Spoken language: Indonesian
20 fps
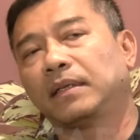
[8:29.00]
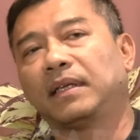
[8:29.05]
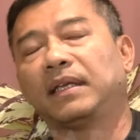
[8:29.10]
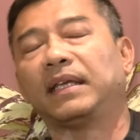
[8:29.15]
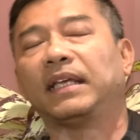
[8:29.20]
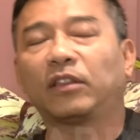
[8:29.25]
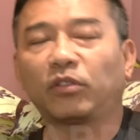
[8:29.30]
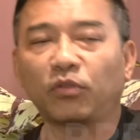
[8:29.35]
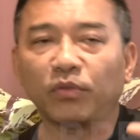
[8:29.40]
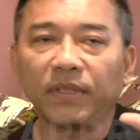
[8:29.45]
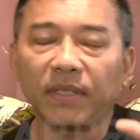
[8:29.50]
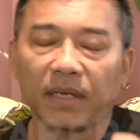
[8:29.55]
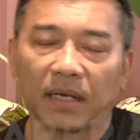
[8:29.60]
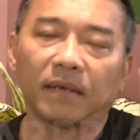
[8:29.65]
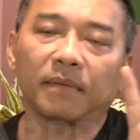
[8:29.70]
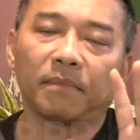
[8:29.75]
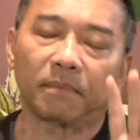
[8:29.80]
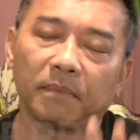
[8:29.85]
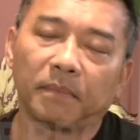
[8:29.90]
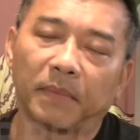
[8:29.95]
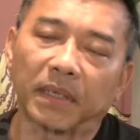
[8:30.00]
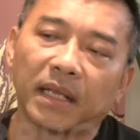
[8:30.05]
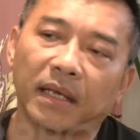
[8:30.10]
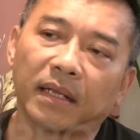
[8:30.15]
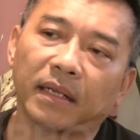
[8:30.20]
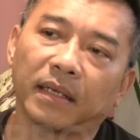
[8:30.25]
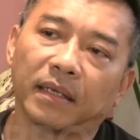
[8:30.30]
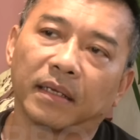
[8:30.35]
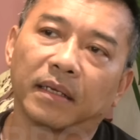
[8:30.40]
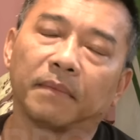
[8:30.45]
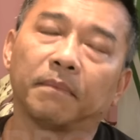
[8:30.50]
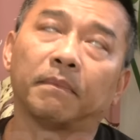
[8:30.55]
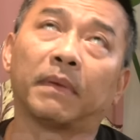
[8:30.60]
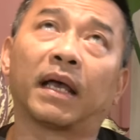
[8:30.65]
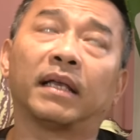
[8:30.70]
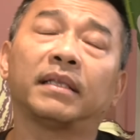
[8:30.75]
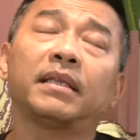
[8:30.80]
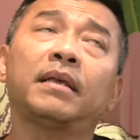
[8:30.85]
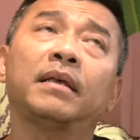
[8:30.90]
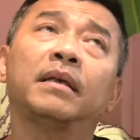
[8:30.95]
Itu yang menarik.
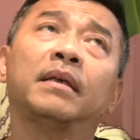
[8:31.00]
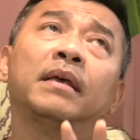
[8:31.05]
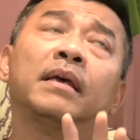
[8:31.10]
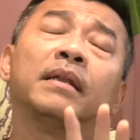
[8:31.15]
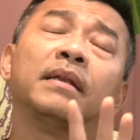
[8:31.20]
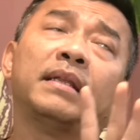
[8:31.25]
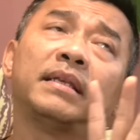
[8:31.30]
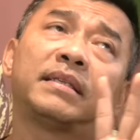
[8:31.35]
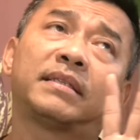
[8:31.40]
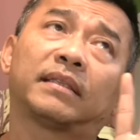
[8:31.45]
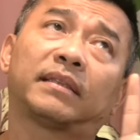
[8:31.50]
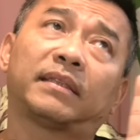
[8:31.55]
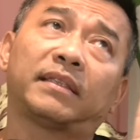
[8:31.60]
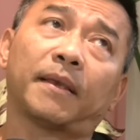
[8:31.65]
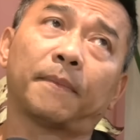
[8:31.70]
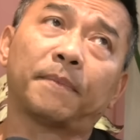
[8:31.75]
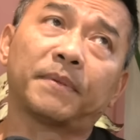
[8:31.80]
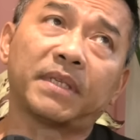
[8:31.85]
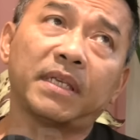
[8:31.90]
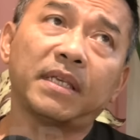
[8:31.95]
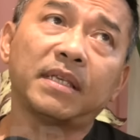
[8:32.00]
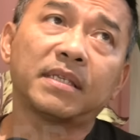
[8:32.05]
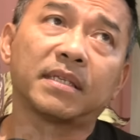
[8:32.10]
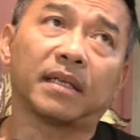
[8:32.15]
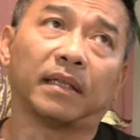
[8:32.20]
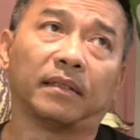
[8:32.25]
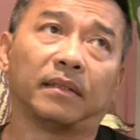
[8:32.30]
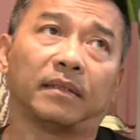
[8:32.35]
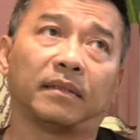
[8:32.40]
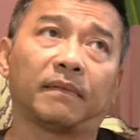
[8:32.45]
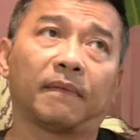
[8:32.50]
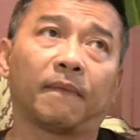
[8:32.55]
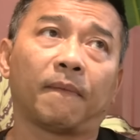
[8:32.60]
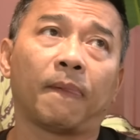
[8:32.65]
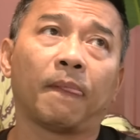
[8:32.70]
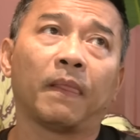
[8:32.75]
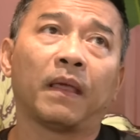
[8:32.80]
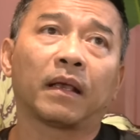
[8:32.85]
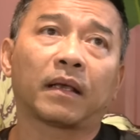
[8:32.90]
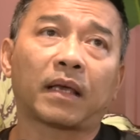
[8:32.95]
Makanya di setiap season
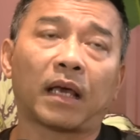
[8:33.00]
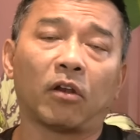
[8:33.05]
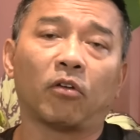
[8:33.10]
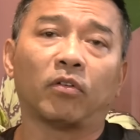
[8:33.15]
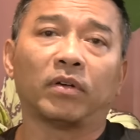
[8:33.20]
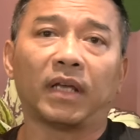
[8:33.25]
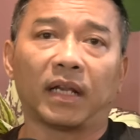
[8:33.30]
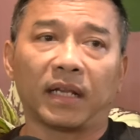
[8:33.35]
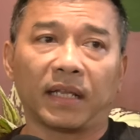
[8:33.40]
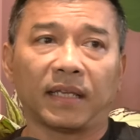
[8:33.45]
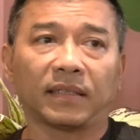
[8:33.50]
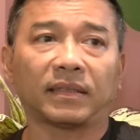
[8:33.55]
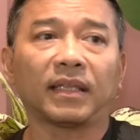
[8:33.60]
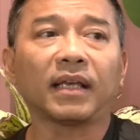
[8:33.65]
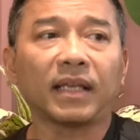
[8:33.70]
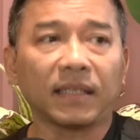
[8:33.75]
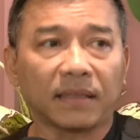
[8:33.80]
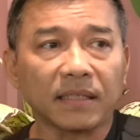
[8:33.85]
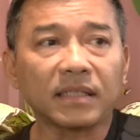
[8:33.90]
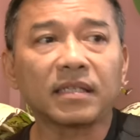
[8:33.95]
kalau dari kita kita